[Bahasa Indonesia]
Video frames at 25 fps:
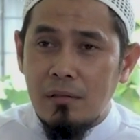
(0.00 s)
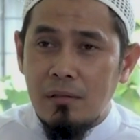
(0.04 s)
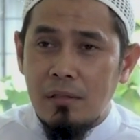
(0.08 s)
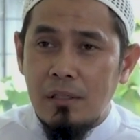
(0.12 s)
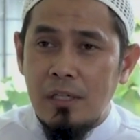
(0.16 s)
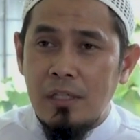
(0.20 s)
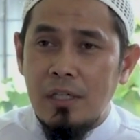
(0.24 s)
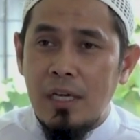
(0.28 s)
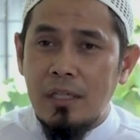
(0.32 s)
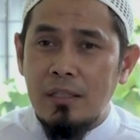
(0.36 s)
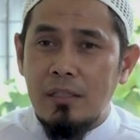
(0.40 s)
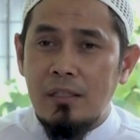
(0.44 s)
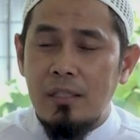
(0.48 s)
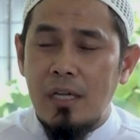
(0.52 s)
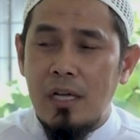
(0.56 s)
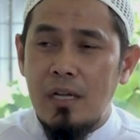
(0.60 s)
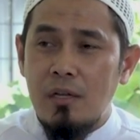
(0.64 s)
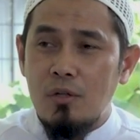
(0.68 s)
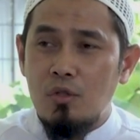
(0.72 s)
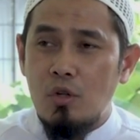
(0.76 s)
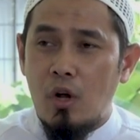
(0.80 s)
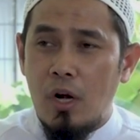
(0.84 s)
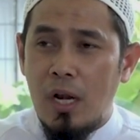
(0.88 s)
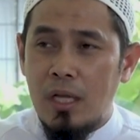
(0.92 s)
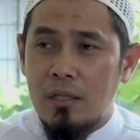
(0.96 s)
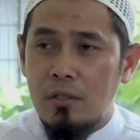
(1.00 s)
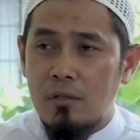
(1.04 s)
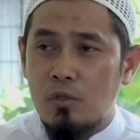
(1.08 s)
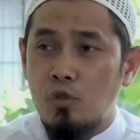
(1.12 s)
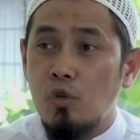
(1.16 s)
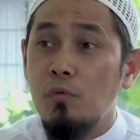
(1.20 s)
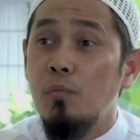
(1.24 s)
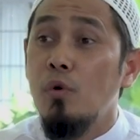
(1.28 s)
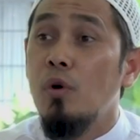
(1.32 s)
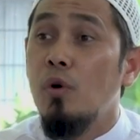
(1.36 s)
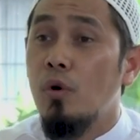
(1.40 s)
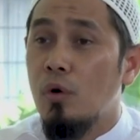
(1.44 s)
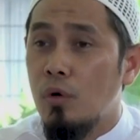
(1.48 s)
niatnya sholat
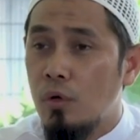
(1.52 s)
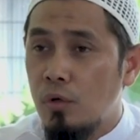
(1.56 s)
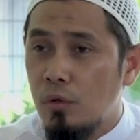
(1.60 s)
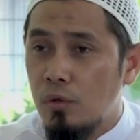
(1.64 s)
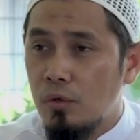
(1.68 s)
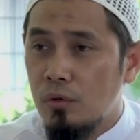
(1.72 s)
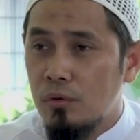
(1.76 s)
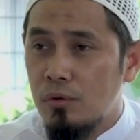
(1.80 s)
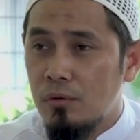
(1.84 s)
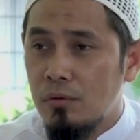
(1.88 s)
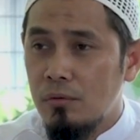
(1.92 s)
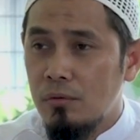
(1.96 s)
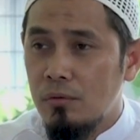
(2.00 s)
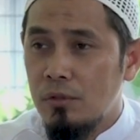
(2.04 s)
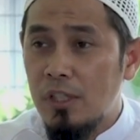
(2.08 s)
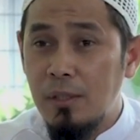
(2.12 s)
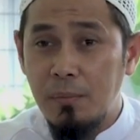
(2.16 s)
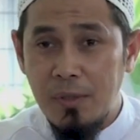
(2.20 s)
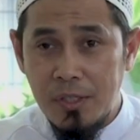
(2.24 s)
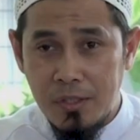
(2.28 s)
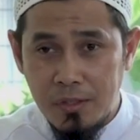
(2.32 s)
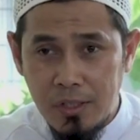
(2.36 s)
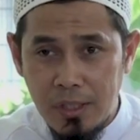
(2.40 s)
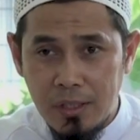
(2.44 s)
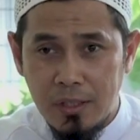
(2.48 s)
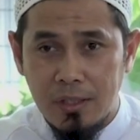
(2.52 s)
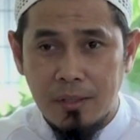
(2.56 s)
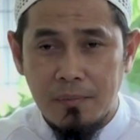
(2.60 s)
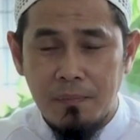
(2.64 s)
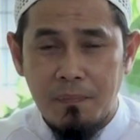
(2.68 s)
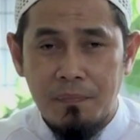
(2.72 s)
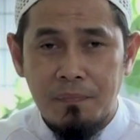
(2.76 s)
subuh di masjid.